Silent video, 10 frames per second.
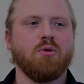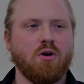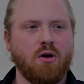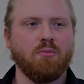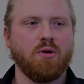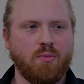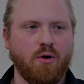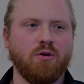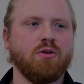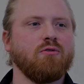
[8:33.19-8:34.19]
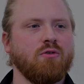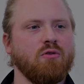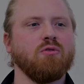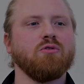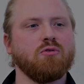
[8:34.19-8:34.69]
bekommen eine Perücke von
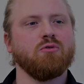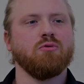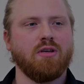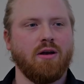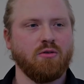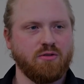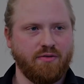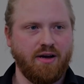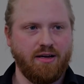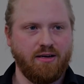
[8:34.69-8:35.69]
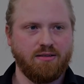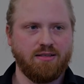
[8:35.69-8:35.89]
uns zuzahlungsfrei.